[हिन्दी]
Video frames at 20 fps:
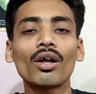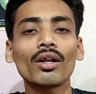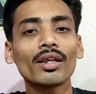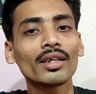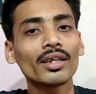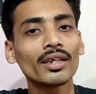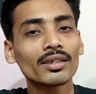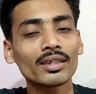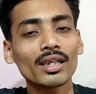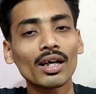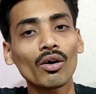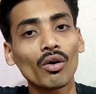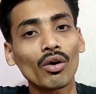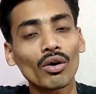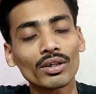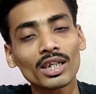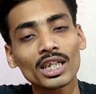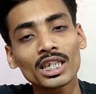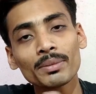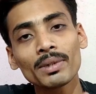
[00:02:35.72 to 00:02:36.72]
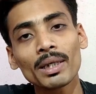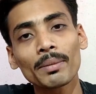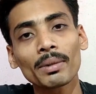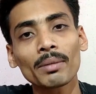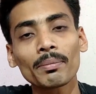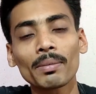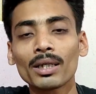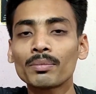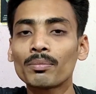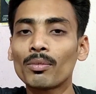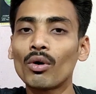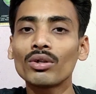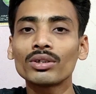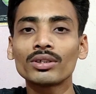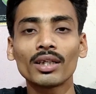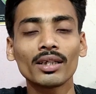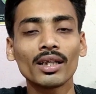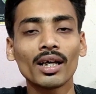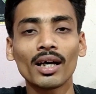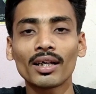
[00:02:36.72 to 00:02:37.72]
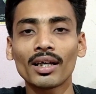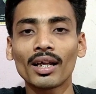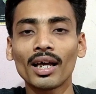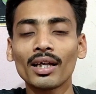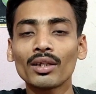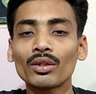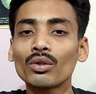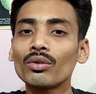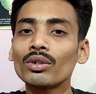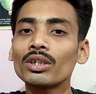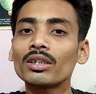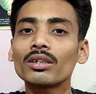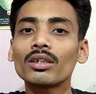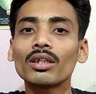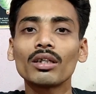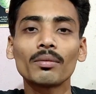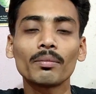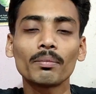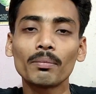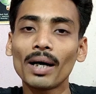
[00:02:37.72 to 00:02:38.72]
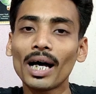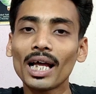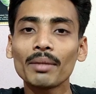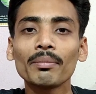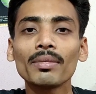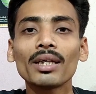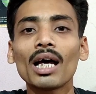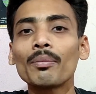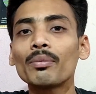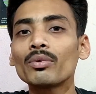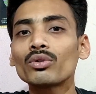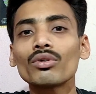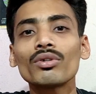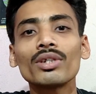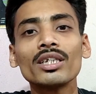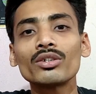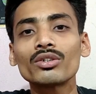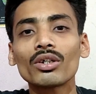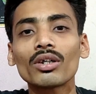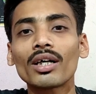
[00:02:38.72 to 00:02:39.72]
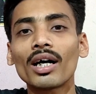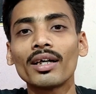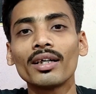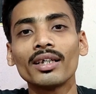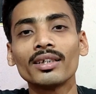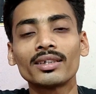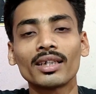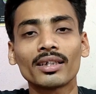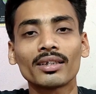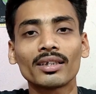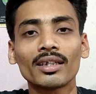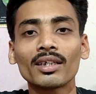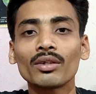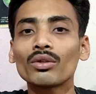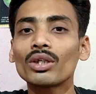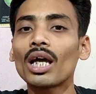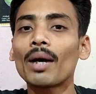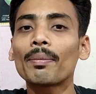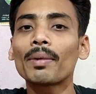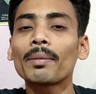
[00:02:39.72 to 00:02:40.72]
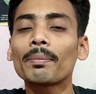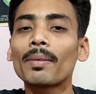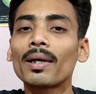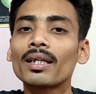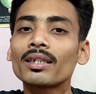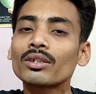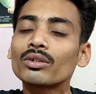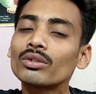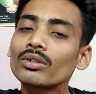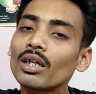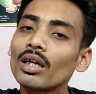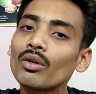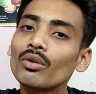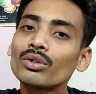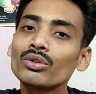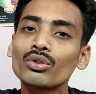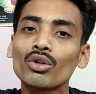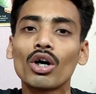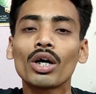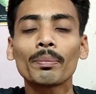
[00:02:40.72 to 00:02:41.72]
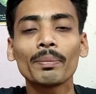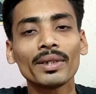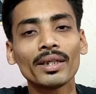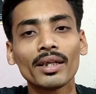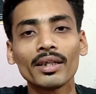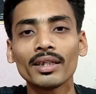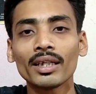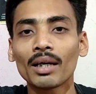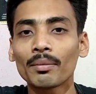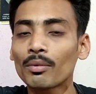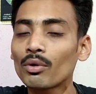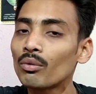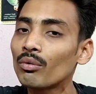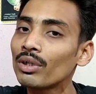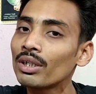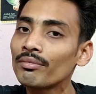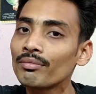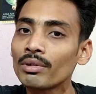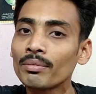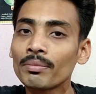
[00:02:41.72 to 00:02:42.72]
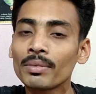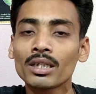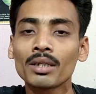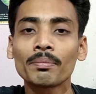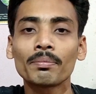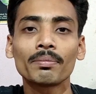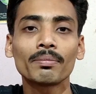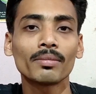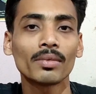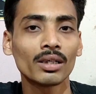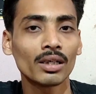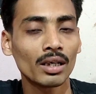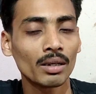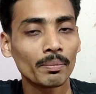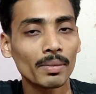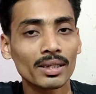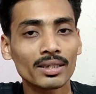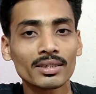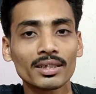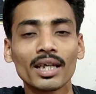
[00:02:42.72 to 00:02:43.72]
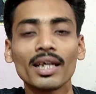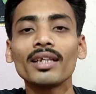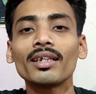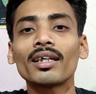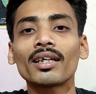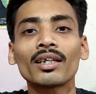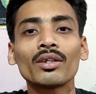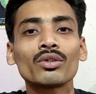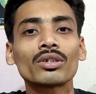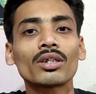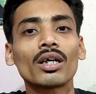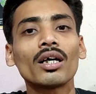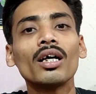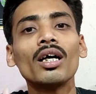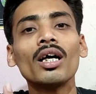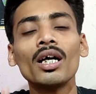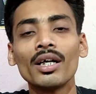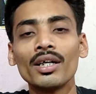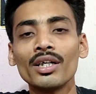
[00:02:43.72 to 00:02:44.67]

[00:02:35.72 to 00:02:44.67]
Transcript: और इसका ऑर्डर्स भी आपके पास बहुत ज़्यादा आ रहा है तो इस बाद में आप उसको रिस्टॉक कर नहीं सकते क्योंकि आपके पास उसका कोई स्टॉक भी नहीं है आपको वो इन्फॉर्मेशन पास नहीं था कि उसका